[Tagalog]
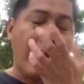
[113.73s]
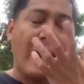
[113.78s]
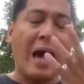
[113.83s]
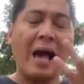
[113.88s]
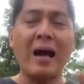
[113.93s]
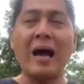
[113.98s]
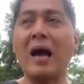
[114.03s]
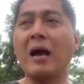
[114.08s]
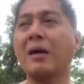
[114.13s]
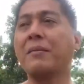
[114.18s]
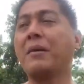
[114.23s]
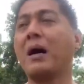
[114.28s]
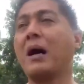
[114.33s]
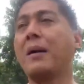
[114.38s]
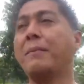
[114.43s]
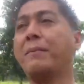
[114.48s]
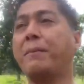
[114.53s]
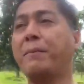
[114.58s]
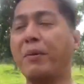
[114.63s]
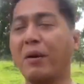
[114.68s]
ang aking
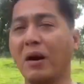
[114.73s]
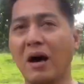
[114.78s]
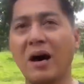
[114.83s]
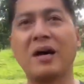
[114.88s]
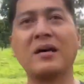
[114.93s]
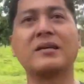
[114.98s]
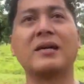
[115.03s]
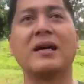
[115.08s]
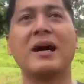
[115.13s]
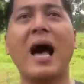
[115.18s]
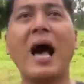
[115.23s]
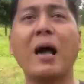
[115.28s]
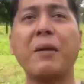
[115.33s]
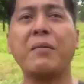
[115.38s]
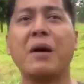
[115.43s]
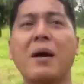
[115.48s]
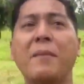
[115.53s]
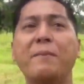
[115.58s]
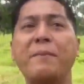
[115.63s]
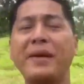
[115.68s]
mga vlog, ang aking
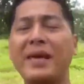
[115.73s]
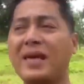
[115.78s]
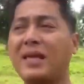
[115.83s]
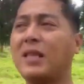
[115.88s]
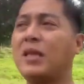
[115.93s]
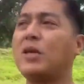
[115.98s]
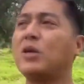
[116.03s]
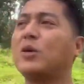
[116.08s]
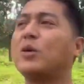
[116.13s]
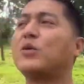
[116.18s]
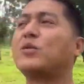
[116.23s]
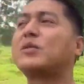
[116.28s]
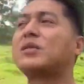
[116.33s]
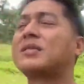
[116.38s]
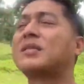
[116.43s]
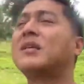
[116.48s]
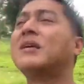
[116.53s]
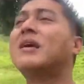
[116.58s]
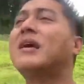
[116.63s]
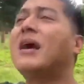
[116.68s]
mga videos,